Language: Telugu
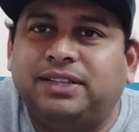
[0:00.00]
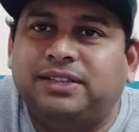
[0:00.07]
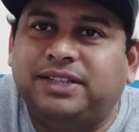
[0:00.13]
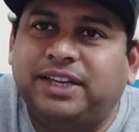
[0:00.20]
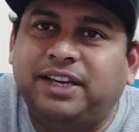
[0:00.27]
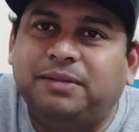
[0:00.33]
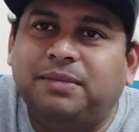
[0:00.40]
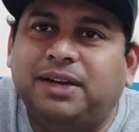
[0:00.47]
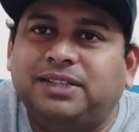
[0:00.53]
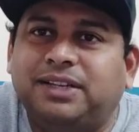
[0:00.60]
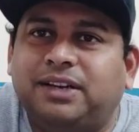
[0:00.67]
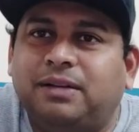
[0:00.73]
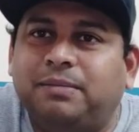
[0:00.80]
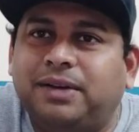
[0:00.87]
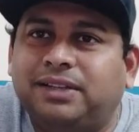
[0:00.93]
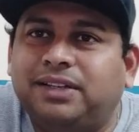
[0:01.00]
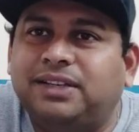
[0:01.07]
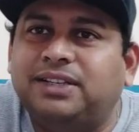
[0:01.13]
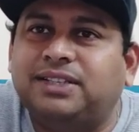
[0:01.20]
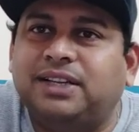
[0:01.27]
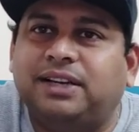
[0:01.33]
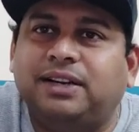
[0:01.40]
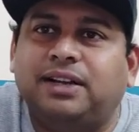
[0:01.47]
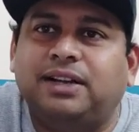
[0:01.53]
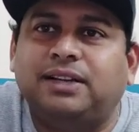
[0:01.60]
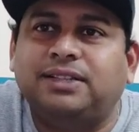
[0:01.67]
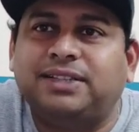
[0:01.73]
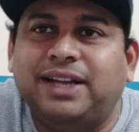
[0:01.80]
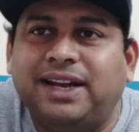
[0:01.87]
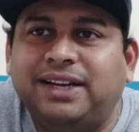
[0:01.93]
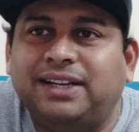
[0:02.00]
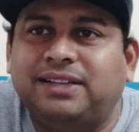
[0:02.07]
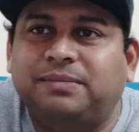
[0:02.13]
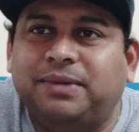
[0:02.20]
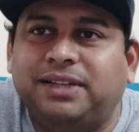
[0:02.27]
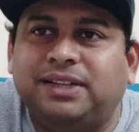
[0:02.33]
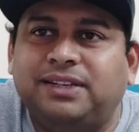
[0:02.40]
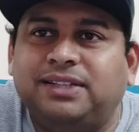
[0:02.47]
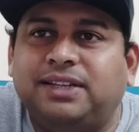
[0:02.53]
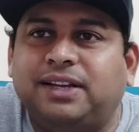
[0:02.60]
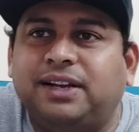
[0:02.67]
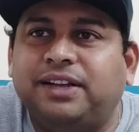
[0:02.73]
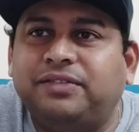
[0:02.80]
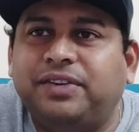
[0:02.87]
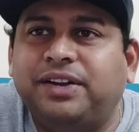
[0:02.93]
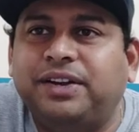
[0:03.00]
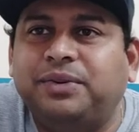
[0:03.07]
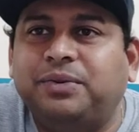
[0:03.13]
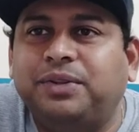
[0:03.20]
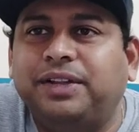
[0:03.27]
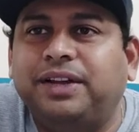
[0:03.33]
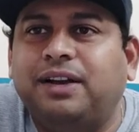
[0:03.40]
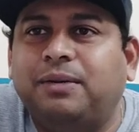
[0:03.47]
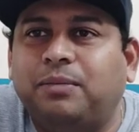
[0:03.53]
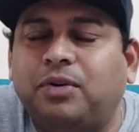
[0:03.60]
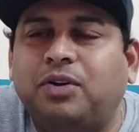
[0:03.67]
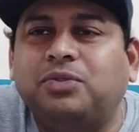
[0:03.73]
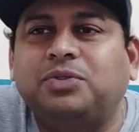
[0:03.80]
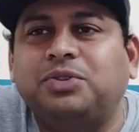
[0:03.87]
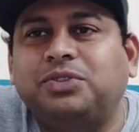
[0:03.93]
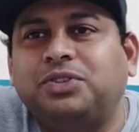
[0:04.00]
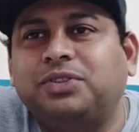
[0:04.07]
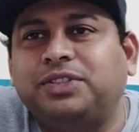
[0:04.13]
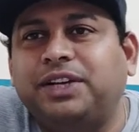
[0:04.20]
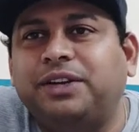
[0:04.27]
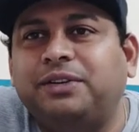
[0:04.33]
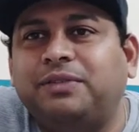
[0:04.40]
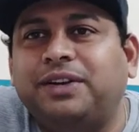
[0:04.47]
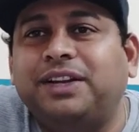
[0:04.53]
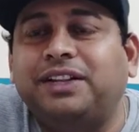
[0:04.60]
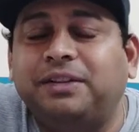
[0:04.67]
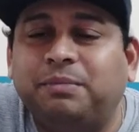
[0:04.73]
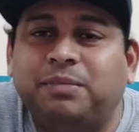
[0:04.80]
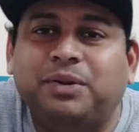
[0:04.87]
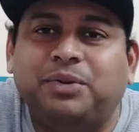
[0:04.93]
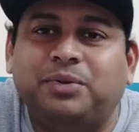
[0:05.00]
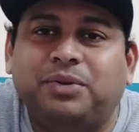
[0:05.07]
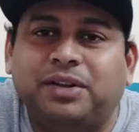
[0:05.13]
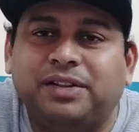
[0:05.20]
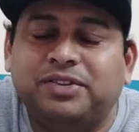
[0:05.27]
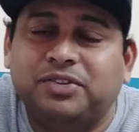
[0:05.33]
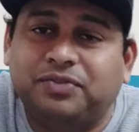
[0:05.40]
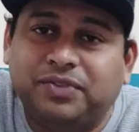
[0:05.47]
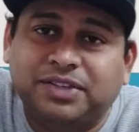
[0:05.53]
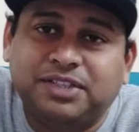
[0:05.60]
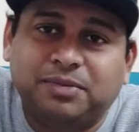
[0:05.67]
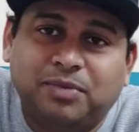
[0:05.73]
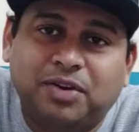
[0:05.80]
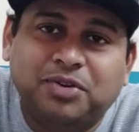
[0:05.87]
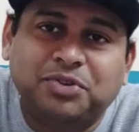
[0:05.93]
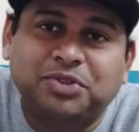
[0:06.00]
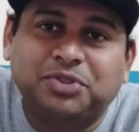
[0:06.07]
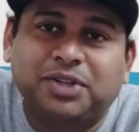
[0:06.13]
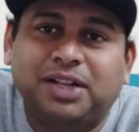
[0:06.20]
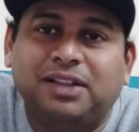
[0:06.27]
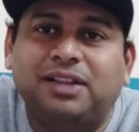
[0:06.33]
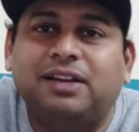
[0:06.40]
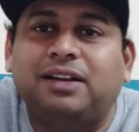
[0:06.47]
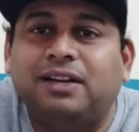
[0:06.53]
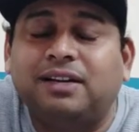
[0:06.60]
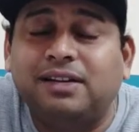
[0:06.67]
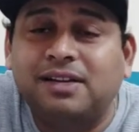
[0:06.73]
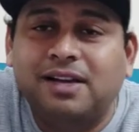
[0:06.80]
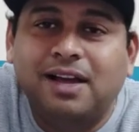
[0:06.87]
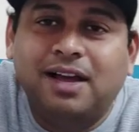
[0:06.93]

స్కీమాస్ అయినా మెథడ్స్ అయినా స్టాటిక్ మెథడ్స్ అయినా ఇవన్నీ కొద్దిగా మాంగోస్తో చేయడం అనేది ఇబ్బంది ఉంటుంది సో ఫస్ట్ మాంగోస్తో వెళ్తే కనుక